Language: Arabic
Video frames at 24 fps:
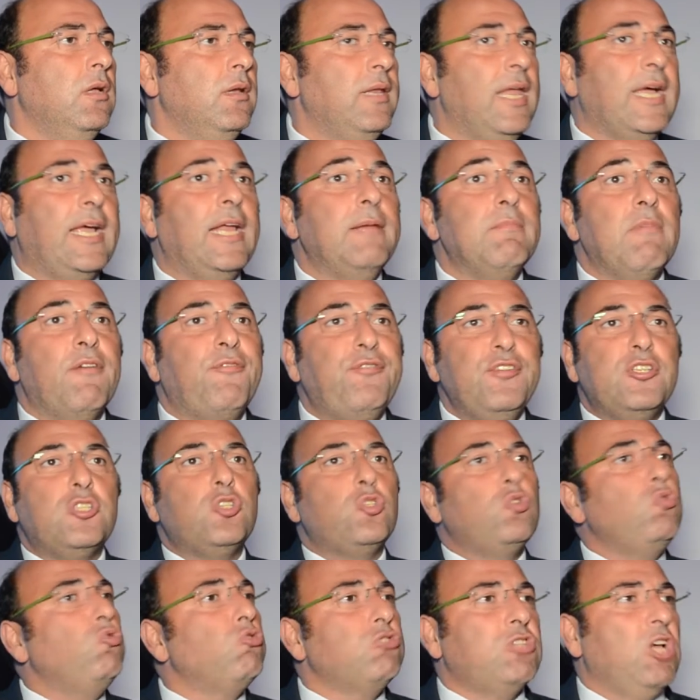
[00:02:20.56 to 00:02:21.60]
لكن مفيش
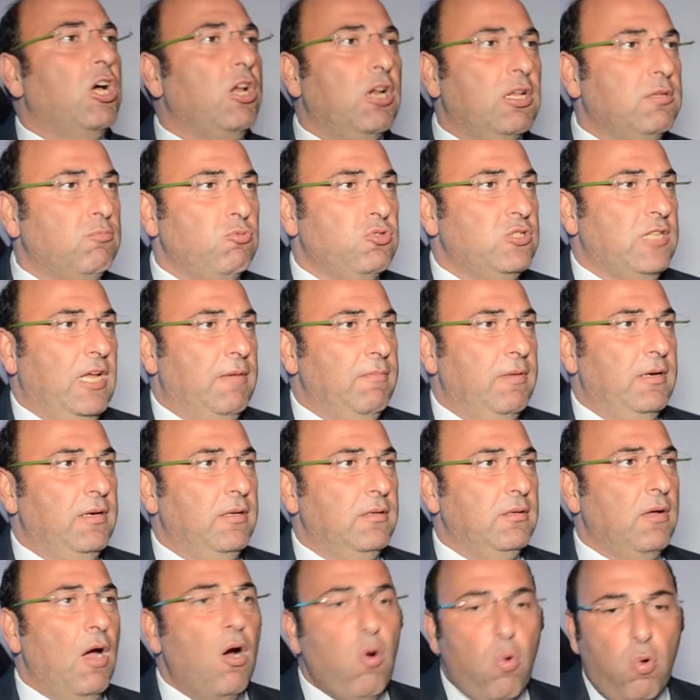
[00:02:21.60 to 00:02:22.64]
سوق سيارات
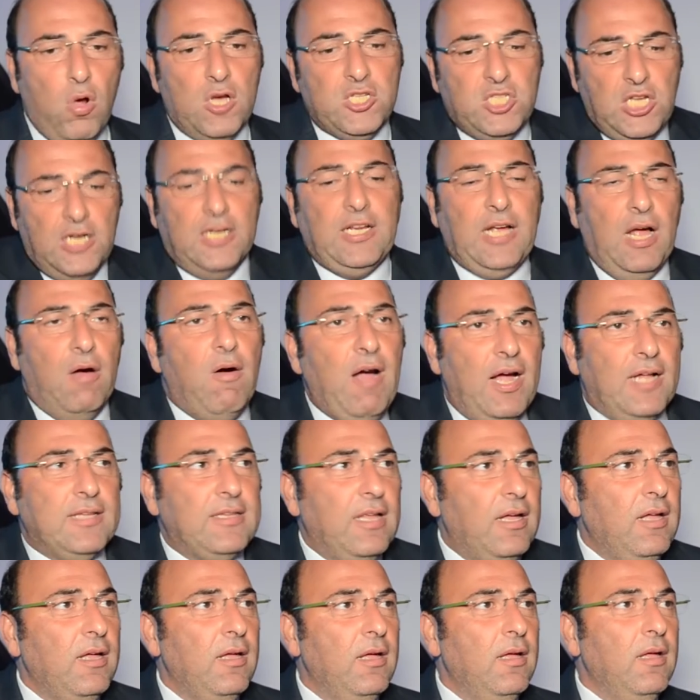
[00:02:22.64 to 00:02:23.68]
مستعمله هو شركه
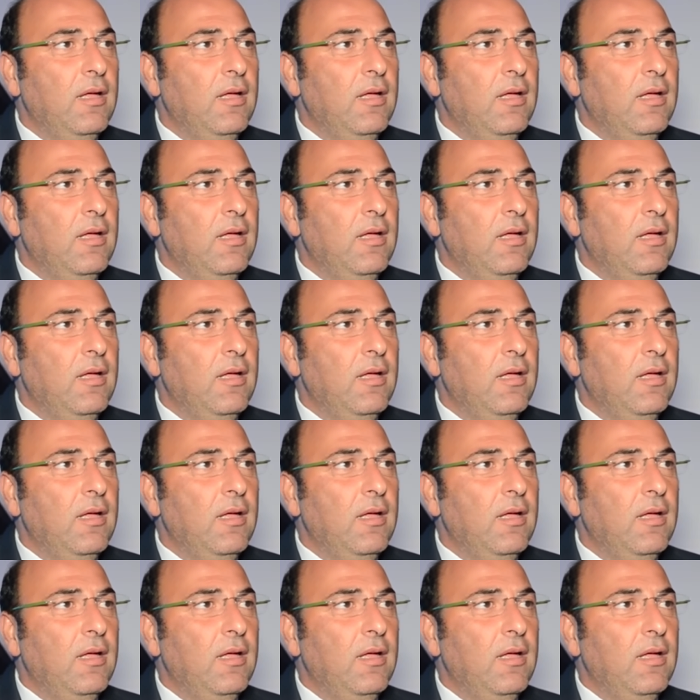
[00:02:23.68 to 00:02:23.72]
واحده